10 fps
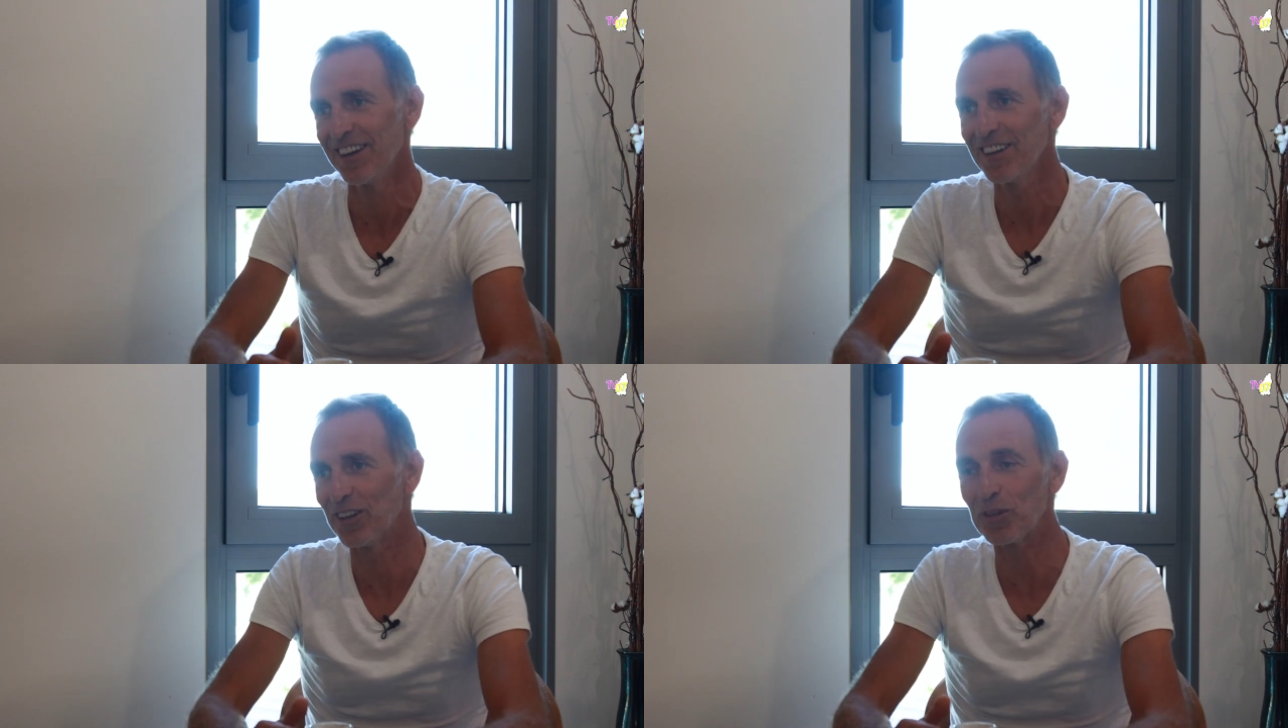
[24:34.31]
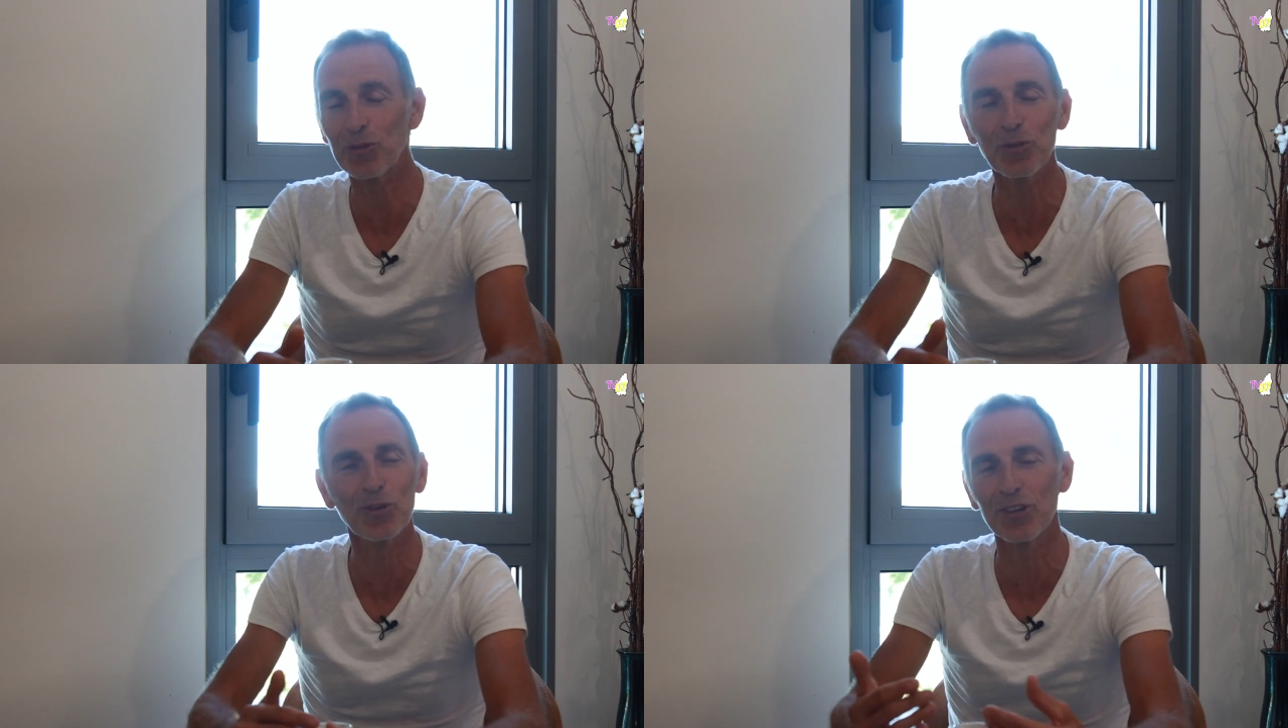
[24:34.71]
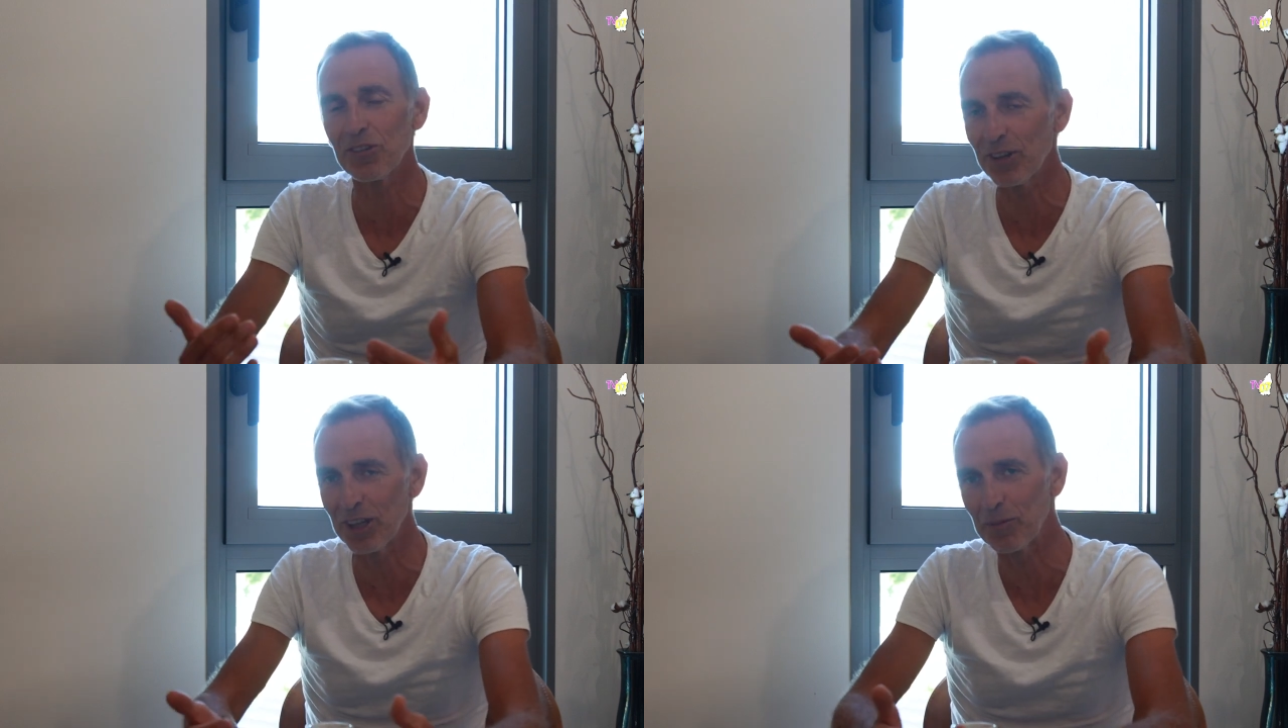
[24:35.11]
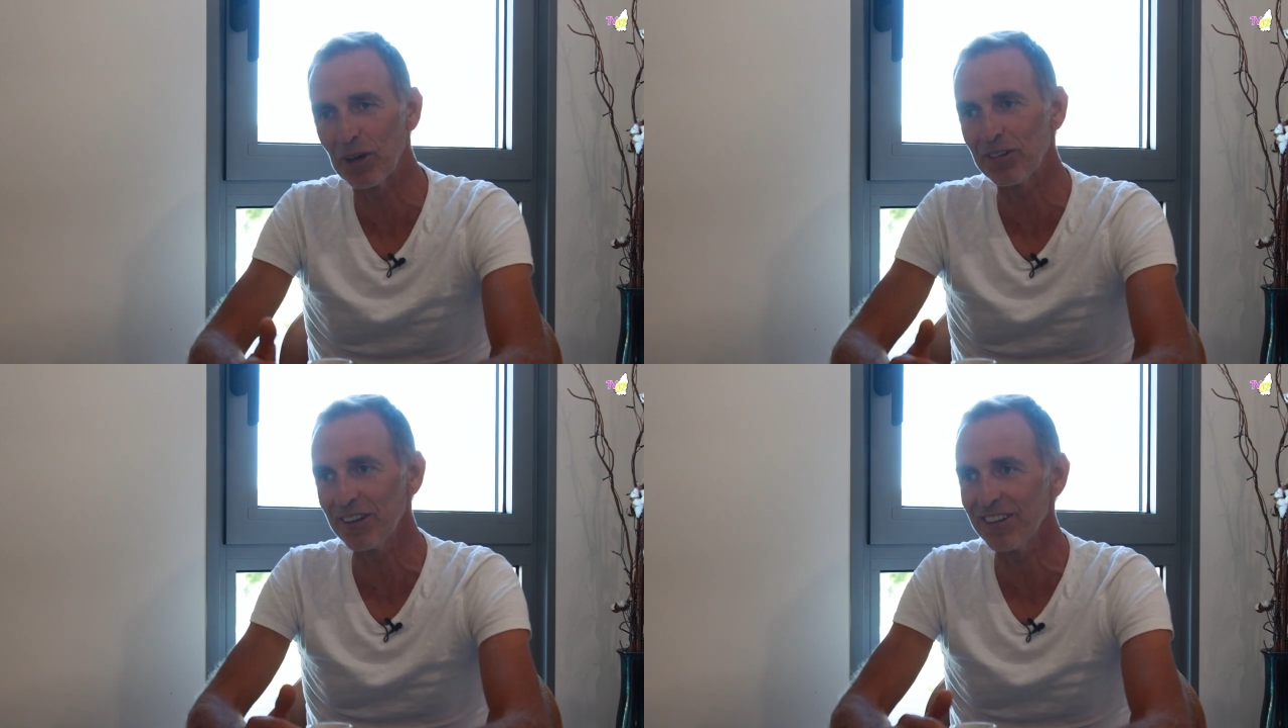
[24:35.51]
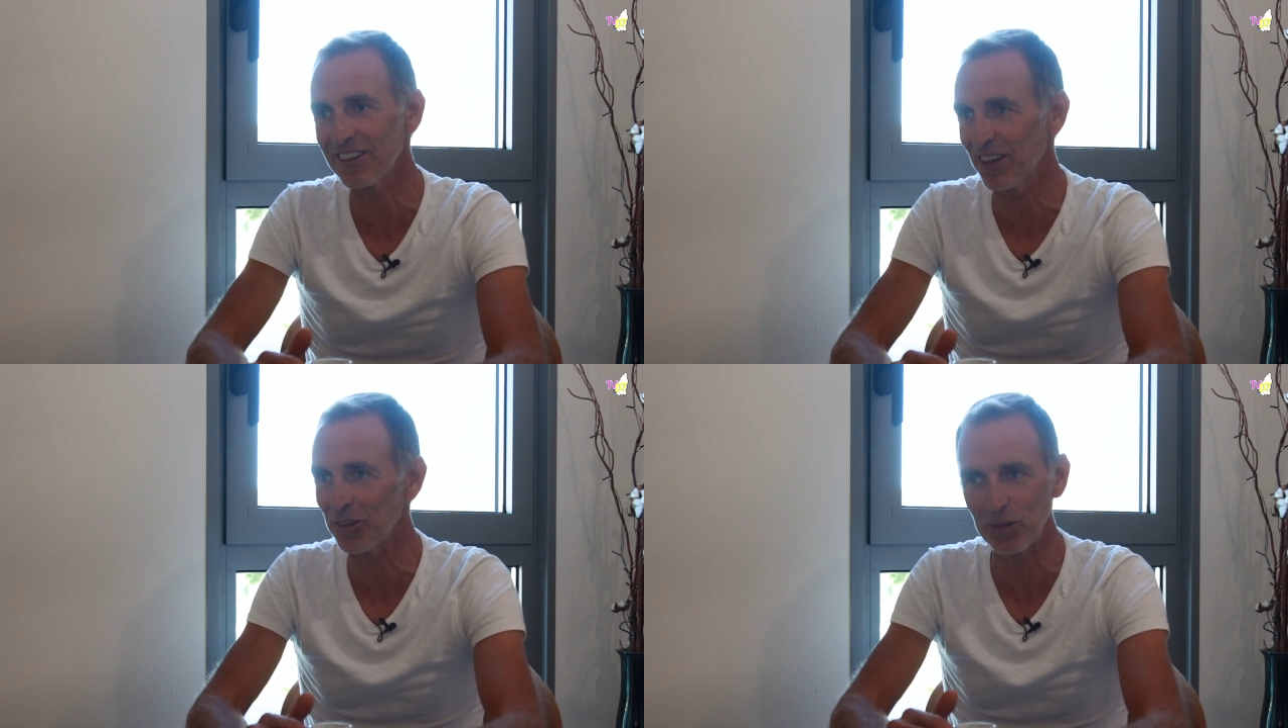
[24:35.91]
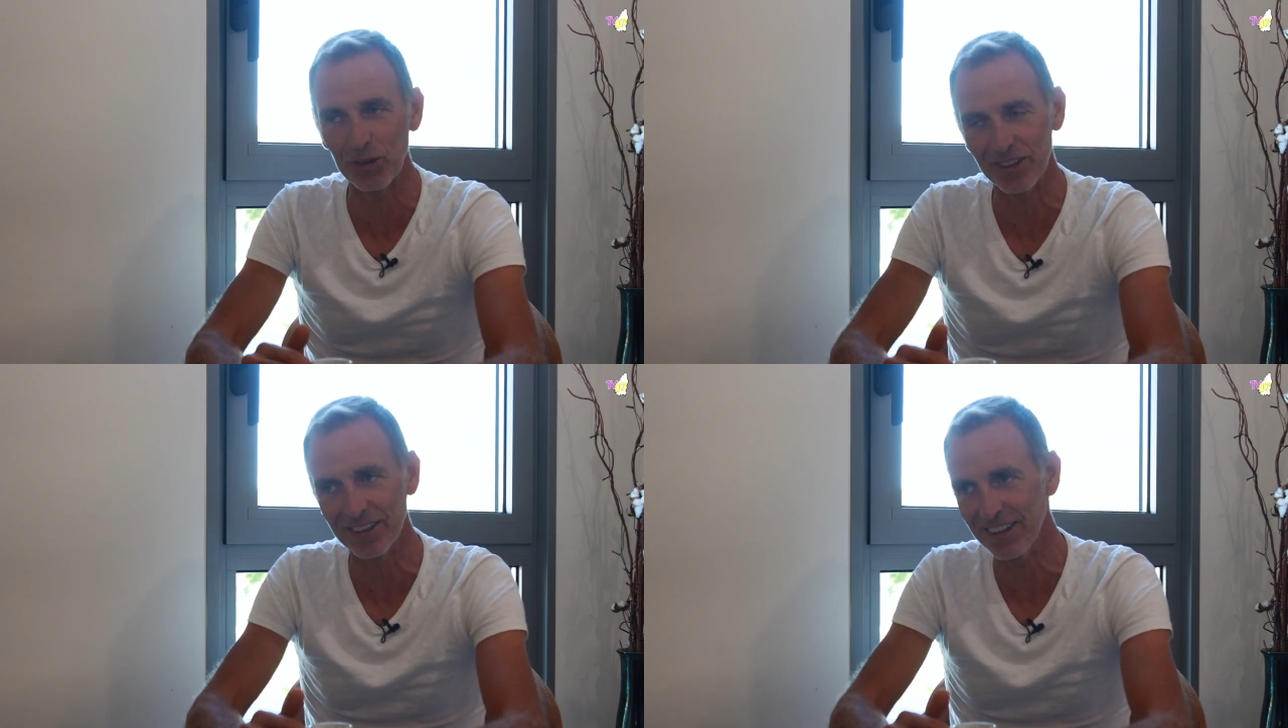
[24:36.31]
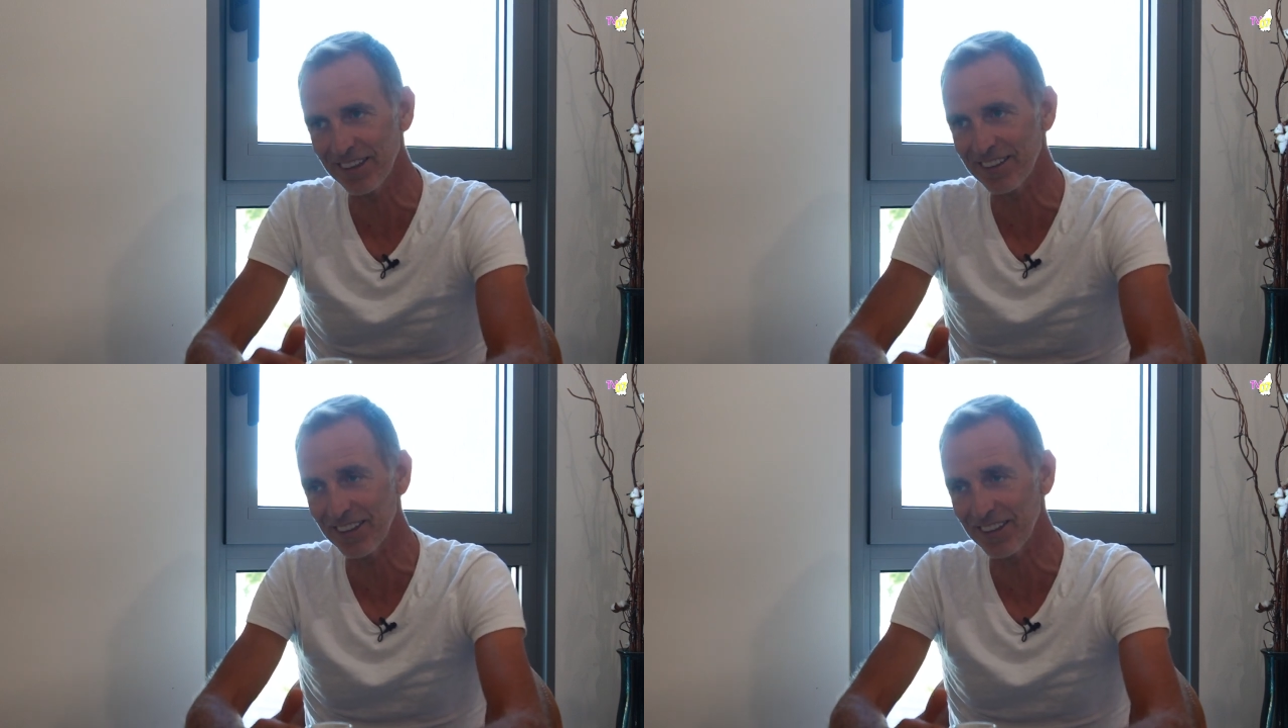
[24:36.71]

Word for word: Dans tout ce que j'ai fait dans ma vie, ça a toujours été dans l'excès.